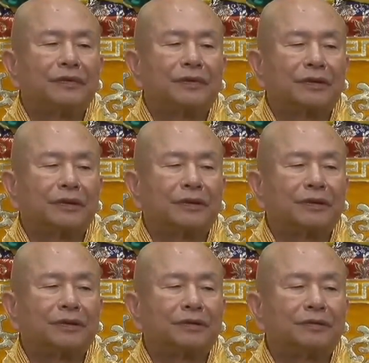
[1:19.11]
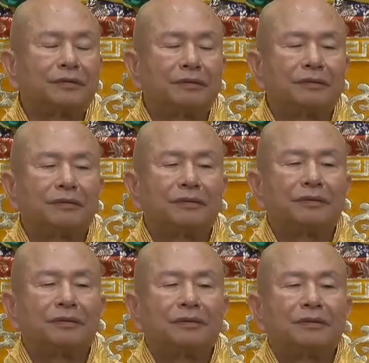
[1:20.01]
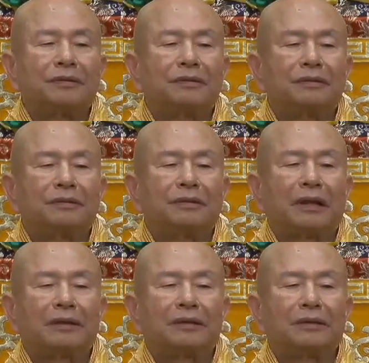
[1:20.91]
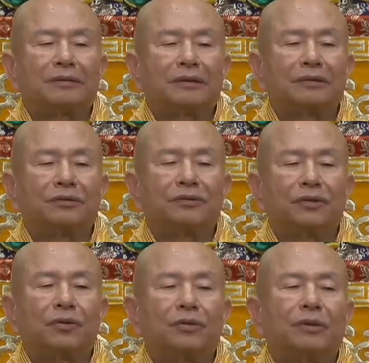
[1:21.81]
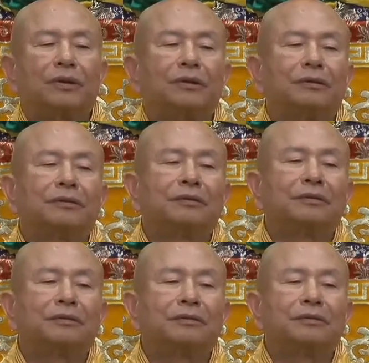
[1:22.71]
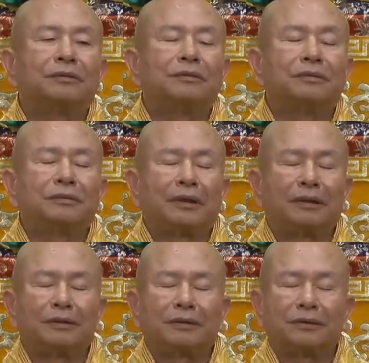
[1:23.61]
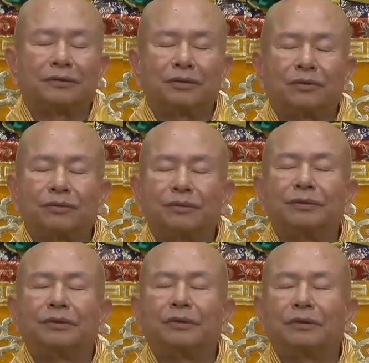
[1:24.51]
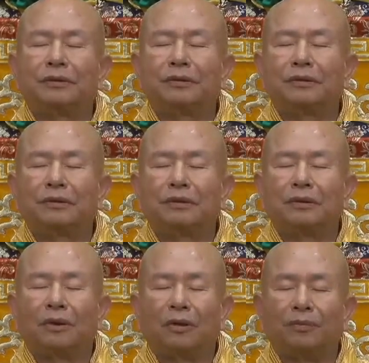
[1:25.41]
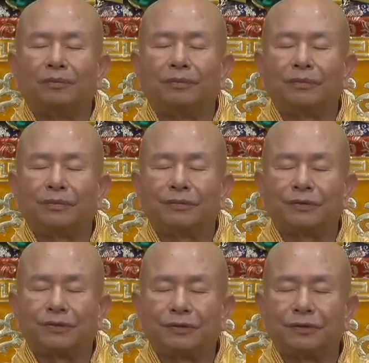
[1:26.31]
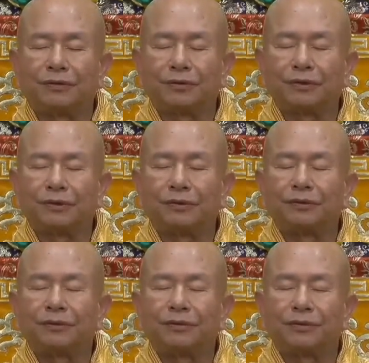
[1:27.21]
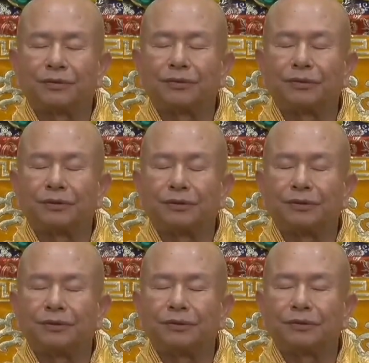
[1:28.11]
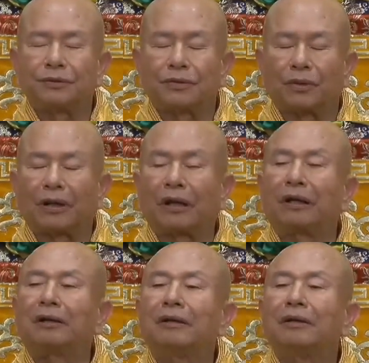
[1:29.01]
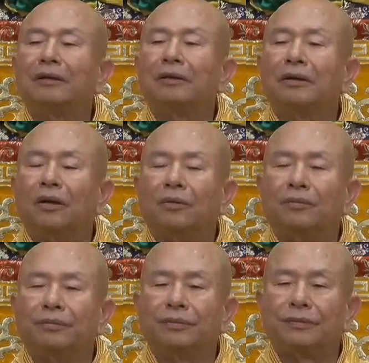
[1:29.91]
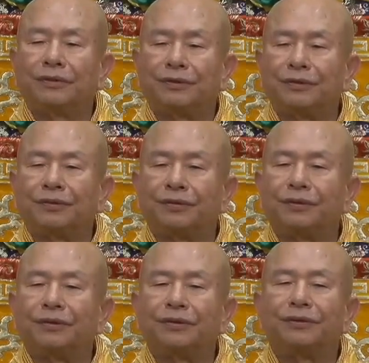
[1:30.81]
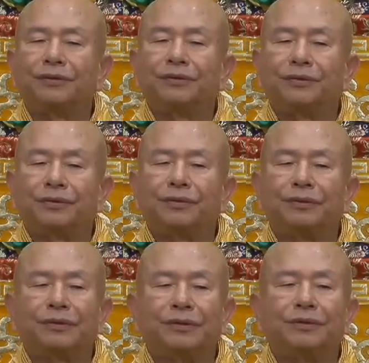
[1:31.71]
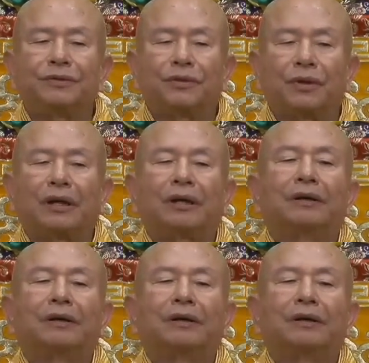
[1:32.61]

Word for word: 这个他的这个咒，他的这个咒语，Om，竭力竭力，尊提所哈，Om。以注意尊提所印，